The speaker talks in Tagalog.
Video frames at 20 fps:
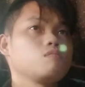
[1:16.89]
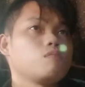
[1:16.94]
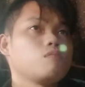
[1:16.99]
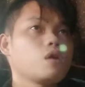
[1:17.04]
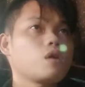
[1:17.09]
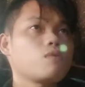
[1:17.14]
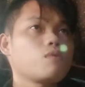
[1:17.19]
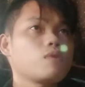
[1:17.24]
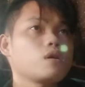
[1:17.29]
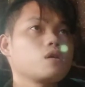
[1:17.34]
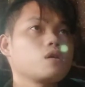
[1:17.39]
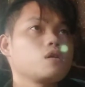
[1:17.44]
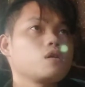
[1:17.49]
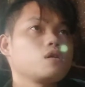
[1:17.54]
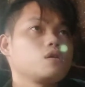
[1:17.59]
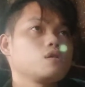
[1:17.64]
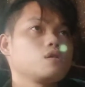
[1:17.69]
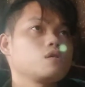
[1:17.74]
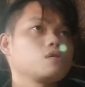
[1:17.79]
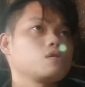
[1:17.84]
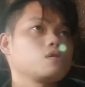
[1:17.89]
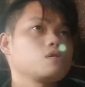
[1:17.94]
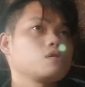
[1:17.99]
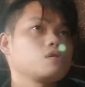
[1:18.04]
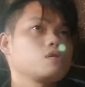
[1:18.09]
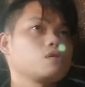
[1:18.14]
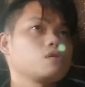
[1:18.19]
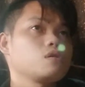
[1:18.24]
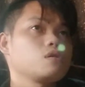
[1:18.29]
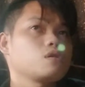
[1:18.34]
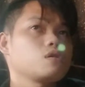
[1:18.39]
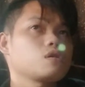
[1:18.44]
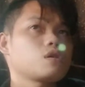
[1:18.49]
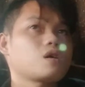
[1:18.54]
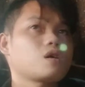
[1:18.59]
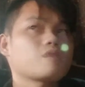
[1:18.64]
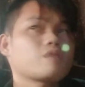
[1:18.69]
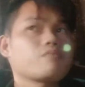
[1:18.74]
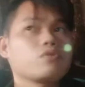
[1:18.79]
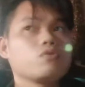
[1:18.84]
bawal,
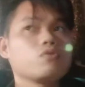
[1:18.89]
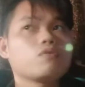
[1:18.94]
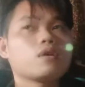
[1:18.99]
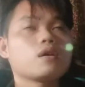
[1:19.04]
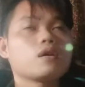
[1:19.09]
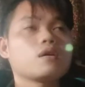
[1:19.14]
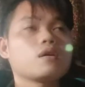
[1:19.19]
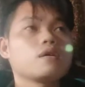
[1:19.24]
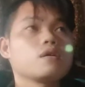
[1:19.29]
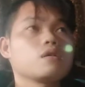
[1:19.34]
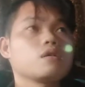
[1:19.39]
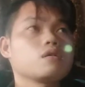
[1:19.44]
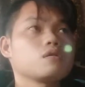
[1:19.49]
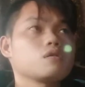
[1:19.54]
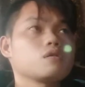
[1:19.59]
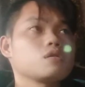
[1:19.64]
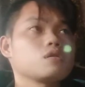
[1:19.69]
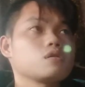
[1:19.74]
karpyo nga eh.